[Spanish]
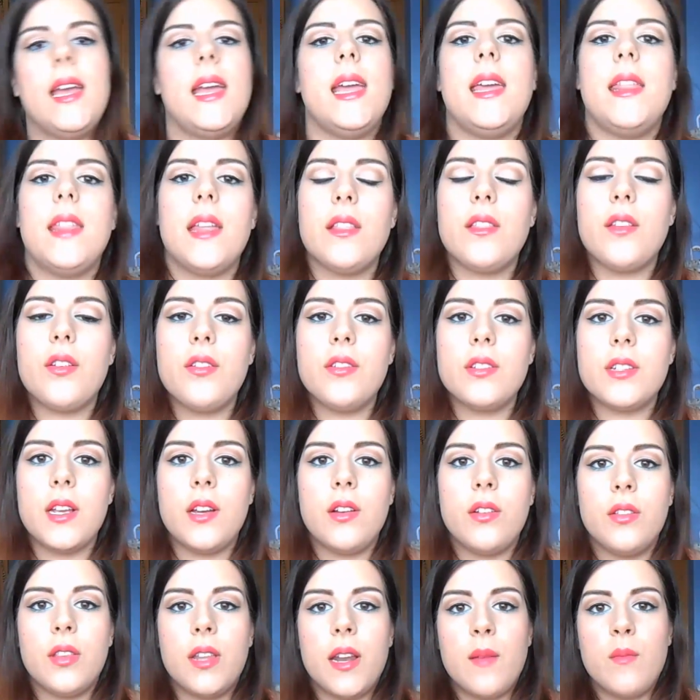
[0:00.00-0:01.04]
Y dentro nos
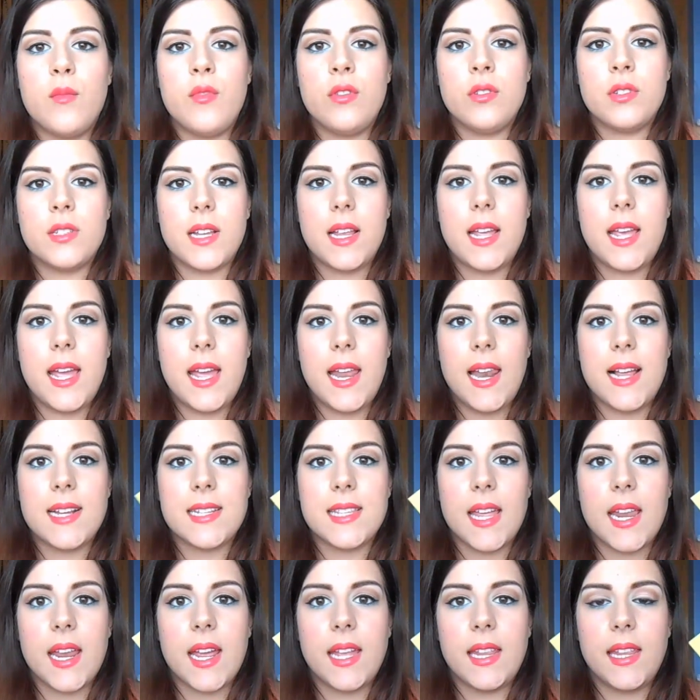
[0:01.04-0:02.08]
encontramos eh, las
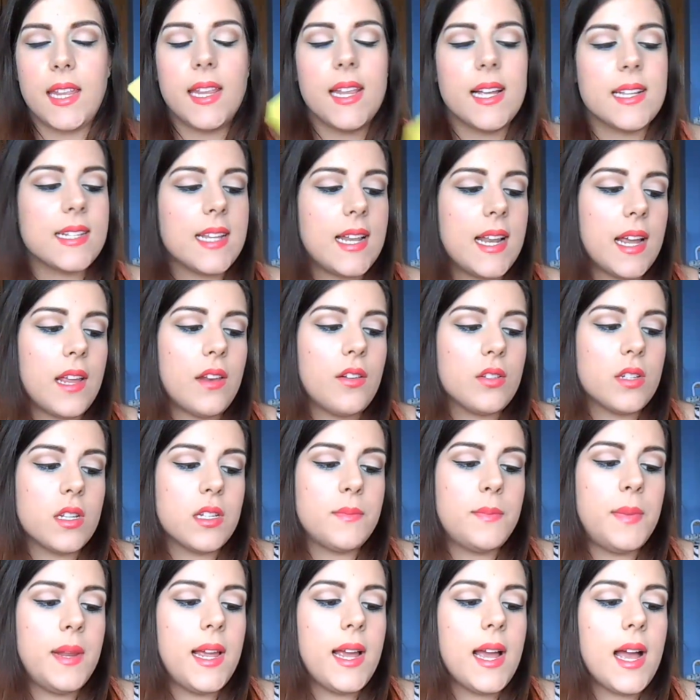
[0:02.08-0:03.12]
tarjetitas en la que nos
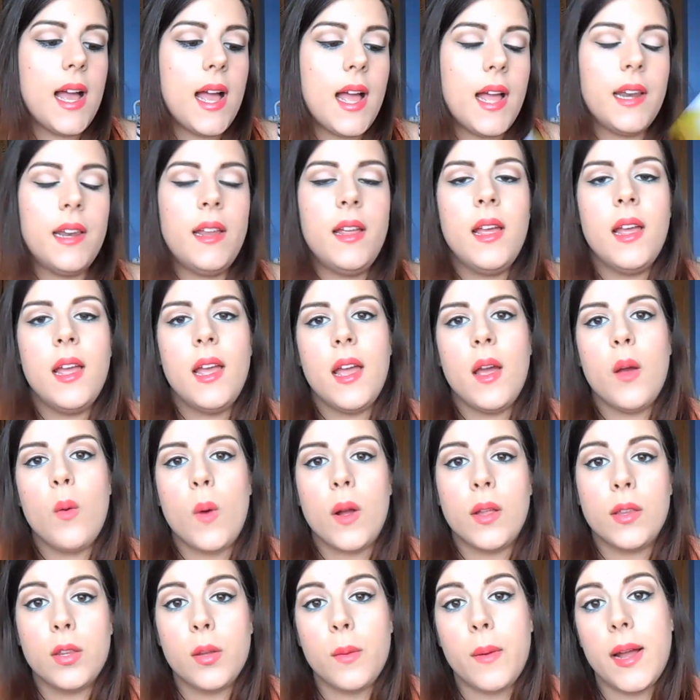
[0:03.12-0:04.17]
explican
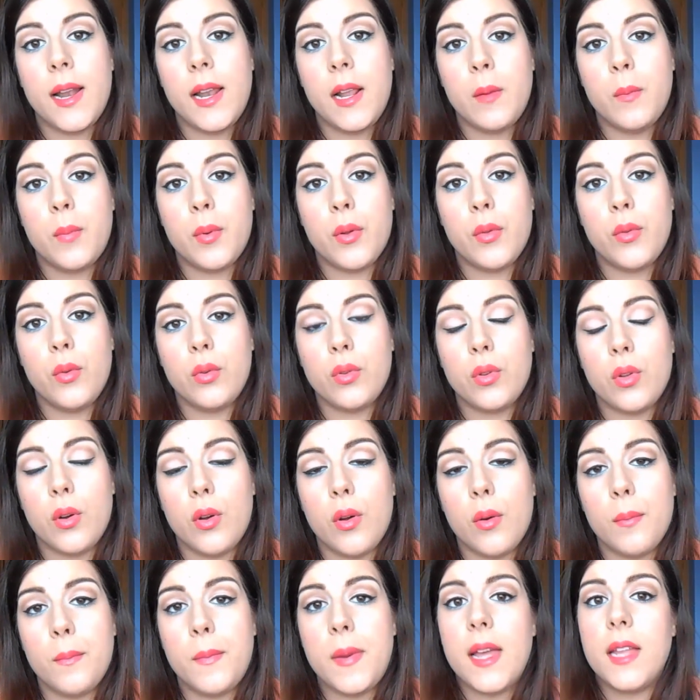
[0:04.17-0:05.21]
cuánto vale el producto
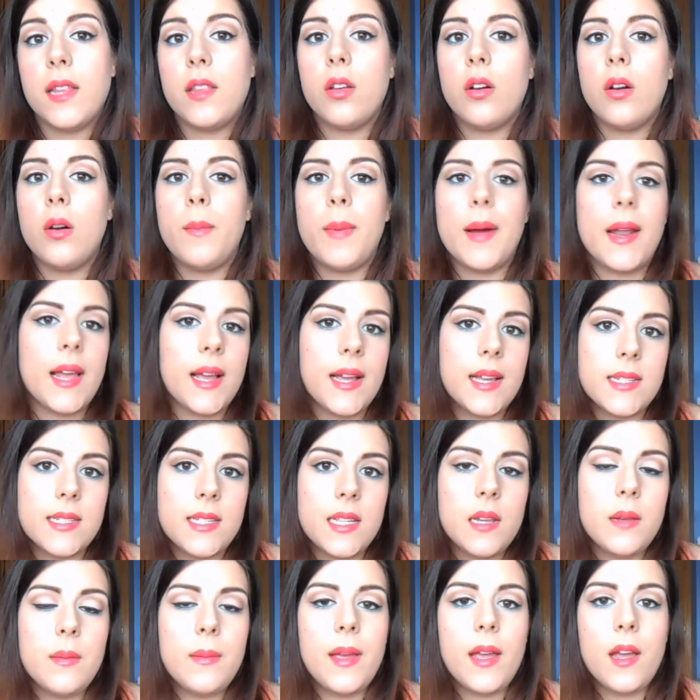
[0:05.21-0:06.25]
completo, para qué
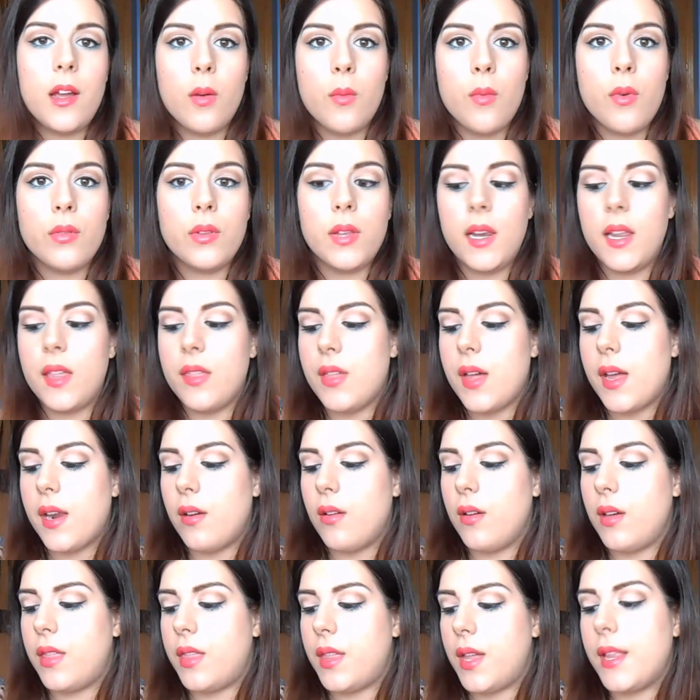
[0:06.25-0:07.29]
sirve, cómo
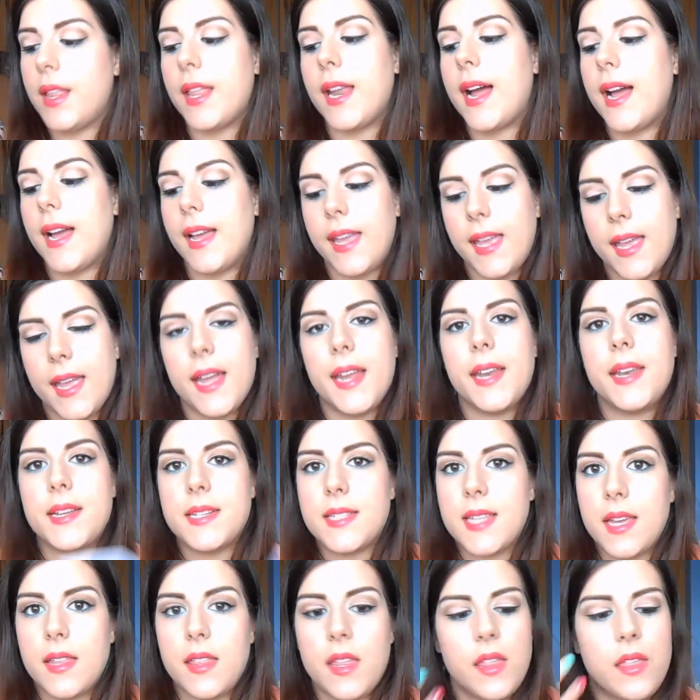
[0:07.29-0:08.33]
utilizarlo, etc. Y en
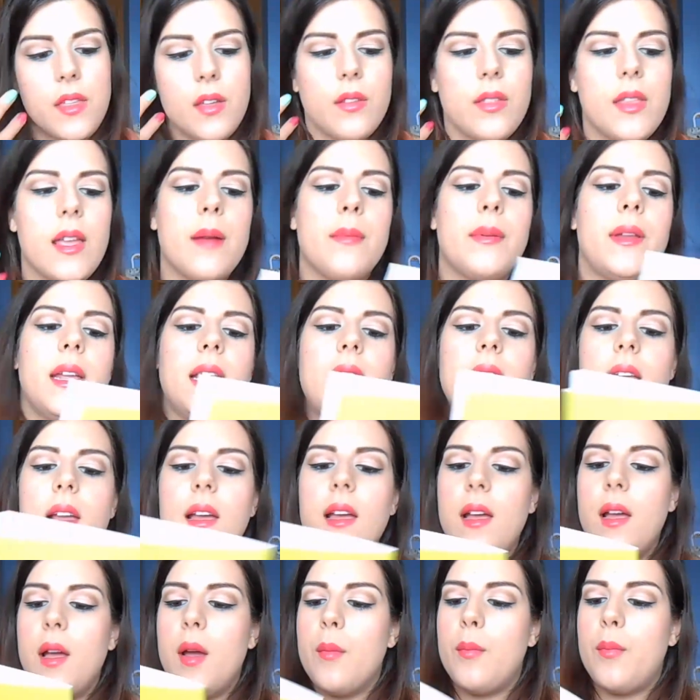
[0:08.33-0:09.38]
esta edición de abril,
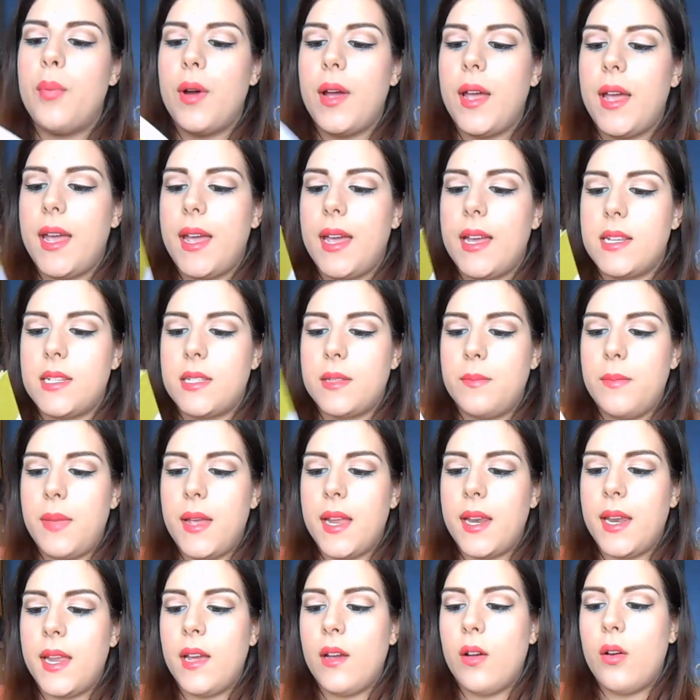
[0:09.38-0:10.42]
pues
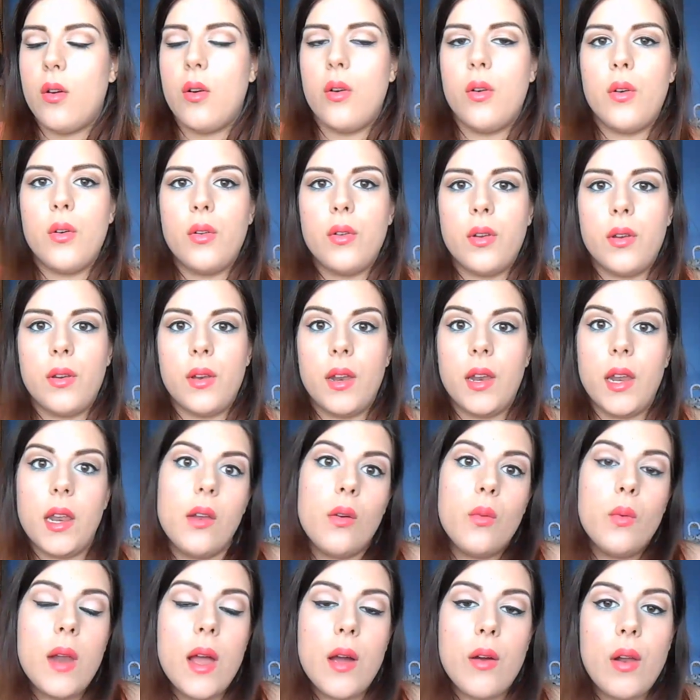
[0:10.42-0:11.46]
viene con
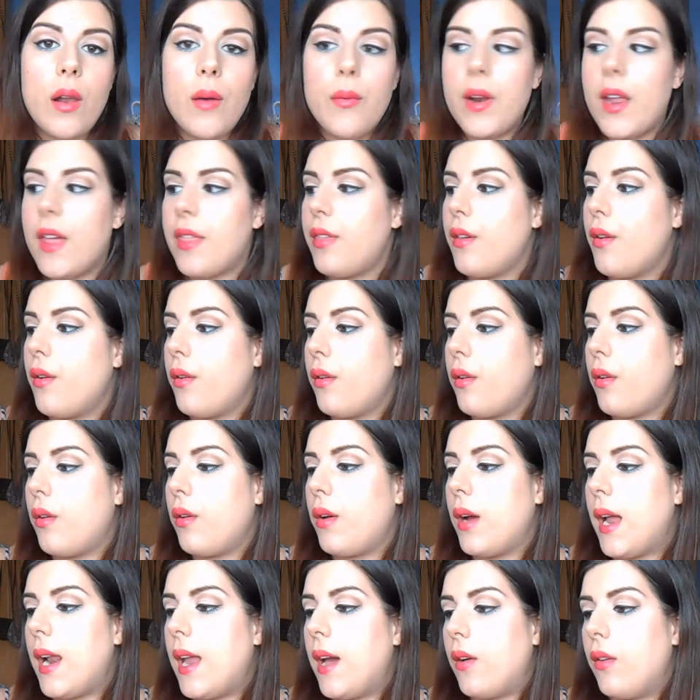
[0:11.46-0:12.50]
una colaboración con
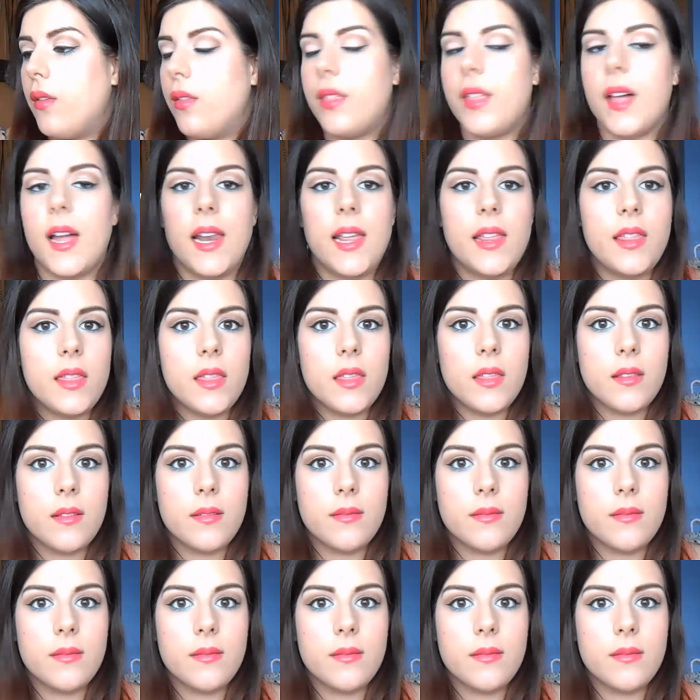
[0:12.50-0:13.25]
Gala González.